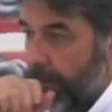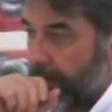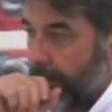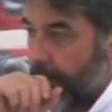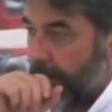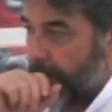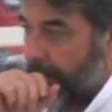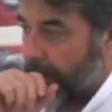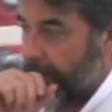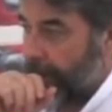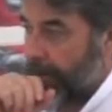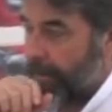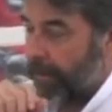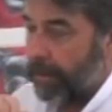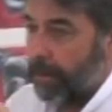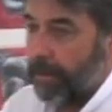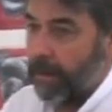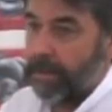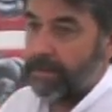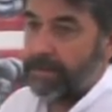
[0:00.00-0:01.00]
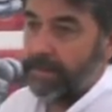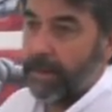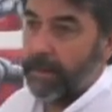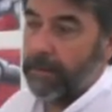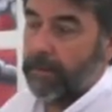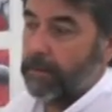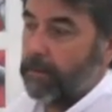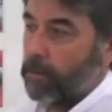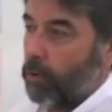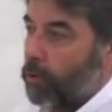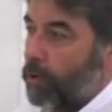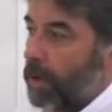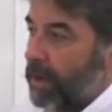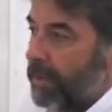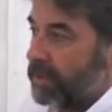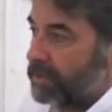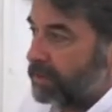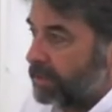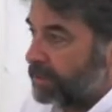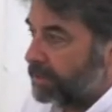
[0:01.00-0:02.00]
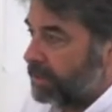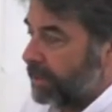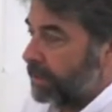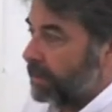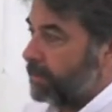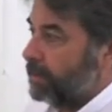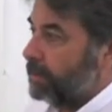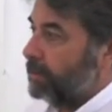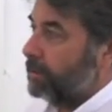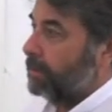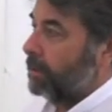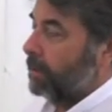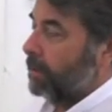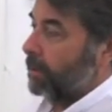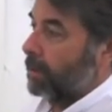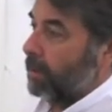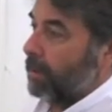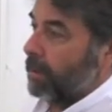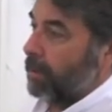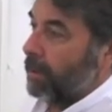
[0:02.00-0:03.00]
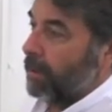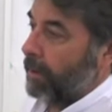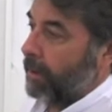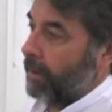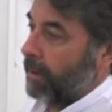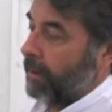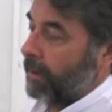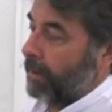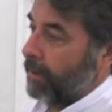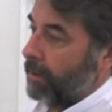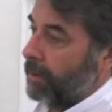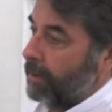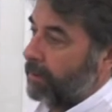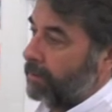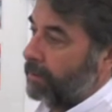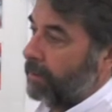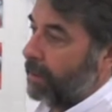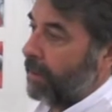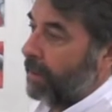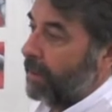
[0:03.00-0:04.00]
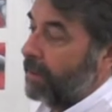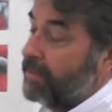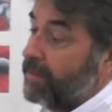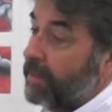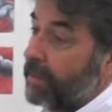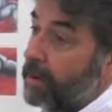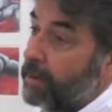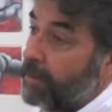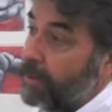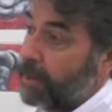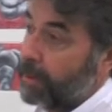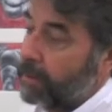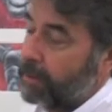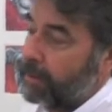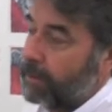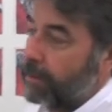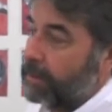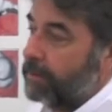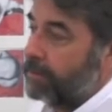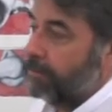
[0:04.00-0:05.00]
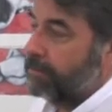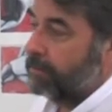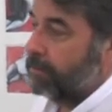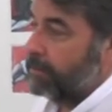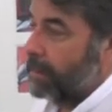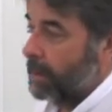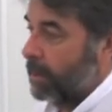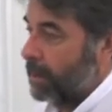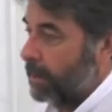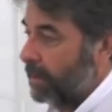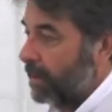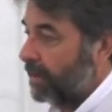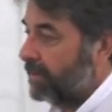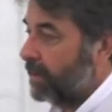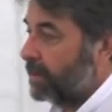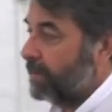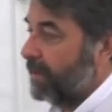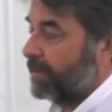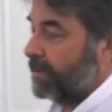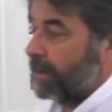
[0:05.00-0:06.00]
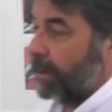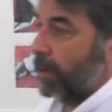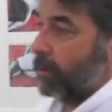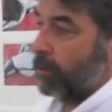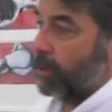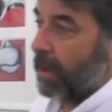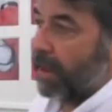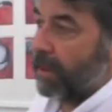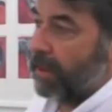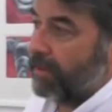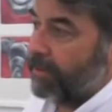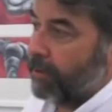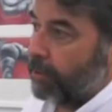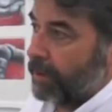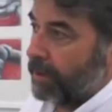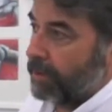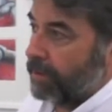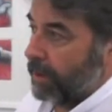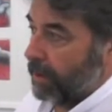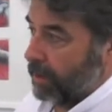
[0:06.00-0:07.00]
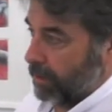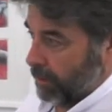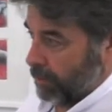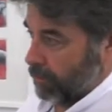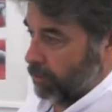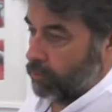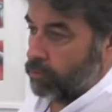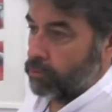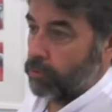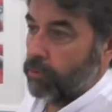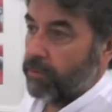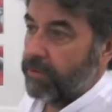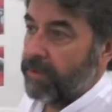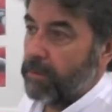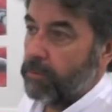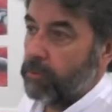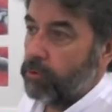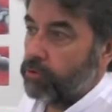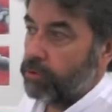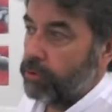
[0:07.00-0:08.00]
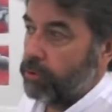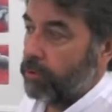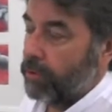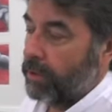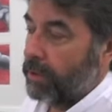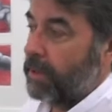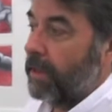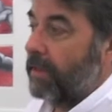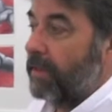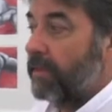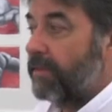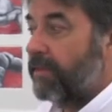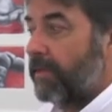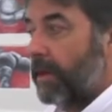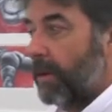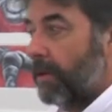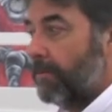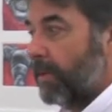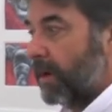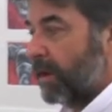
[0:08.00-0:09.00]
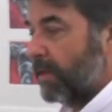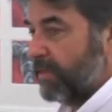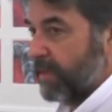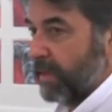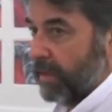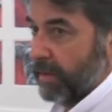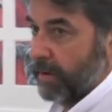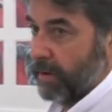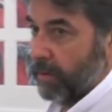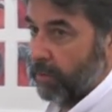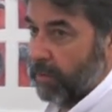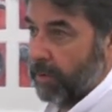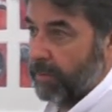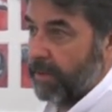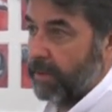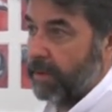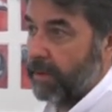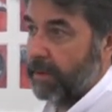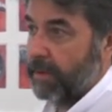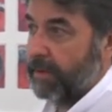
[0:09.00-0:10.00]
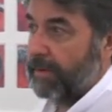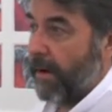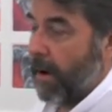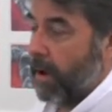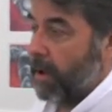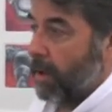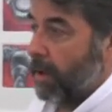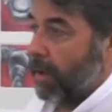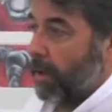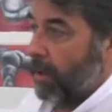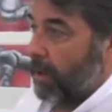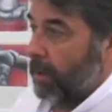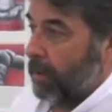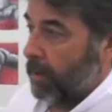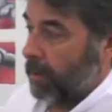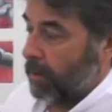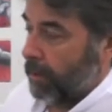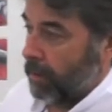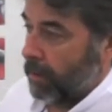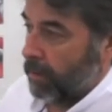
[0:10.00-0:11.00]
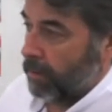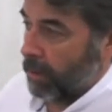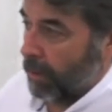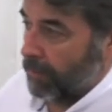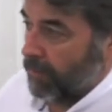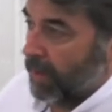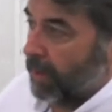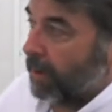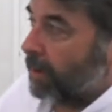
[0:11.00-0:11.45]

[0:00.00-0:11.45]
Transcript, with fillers: eh, están colocadas en serie la danza del vientre. La danza del vientre, que no es la danza oriental que todos conocemos, sino que es la danza de la embarazada en alguna medida, y también